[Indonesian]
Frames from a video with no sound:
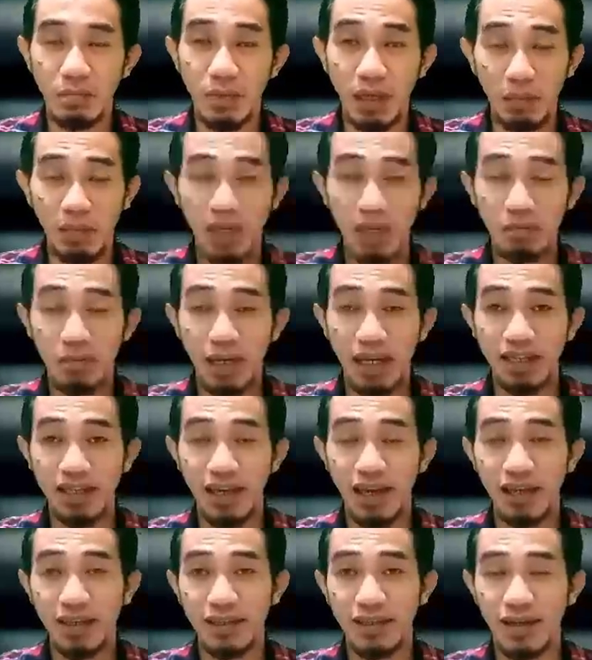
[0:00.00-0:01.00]
memang
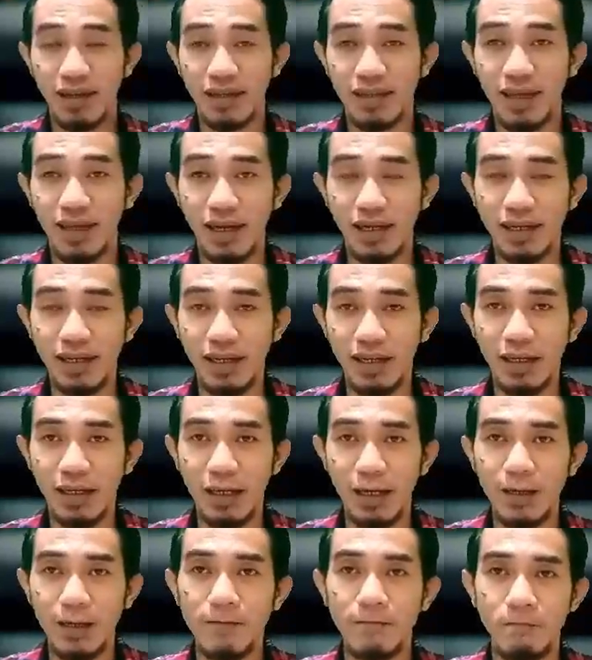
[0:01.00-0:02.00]
banyak terjadi
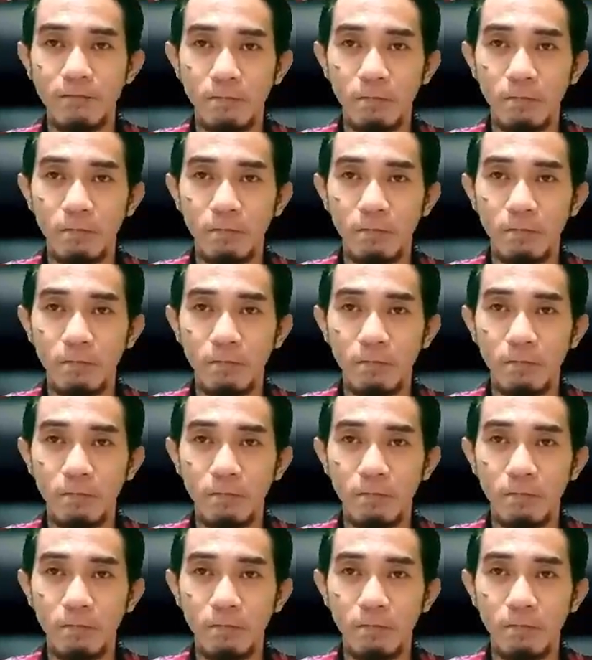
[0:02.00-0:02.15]
ya